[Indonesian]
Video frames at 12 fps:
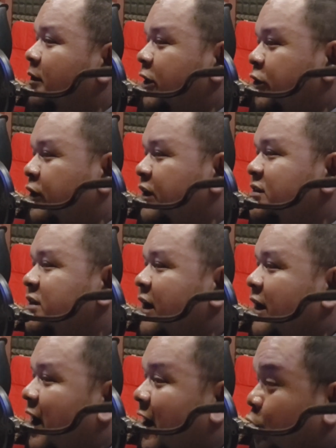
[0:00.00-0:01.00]

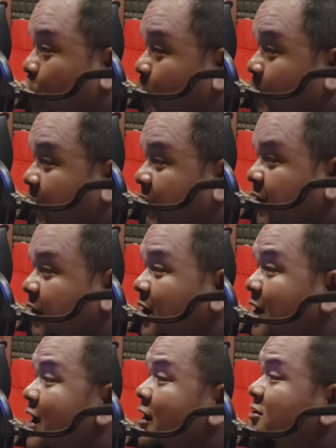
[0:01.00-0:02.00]
Indonesia atau PII
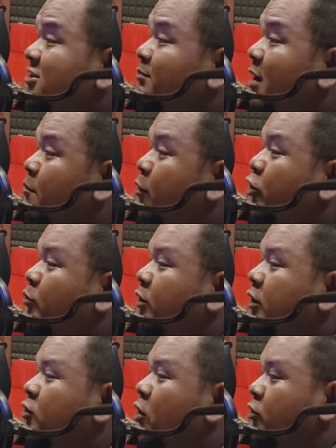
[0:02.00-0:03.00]
cabang Pondok
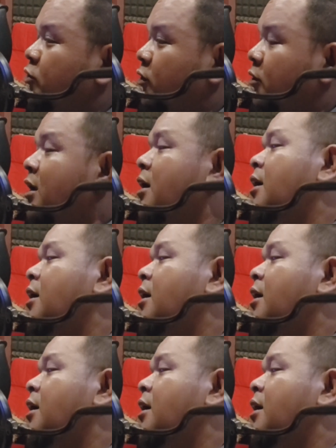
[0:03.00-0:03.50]
Bener Gontor